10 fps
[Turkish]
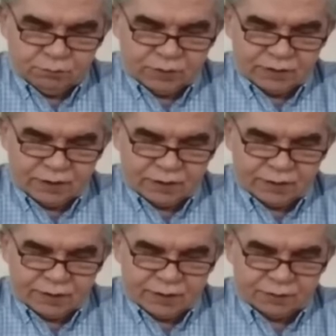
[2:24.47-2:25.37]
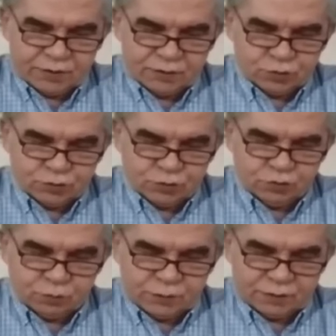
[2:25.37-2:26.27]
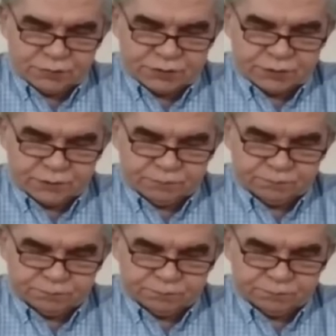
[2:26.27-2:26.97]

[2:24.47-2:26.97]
binlerle Ermeni çocuğu toplanmıştı.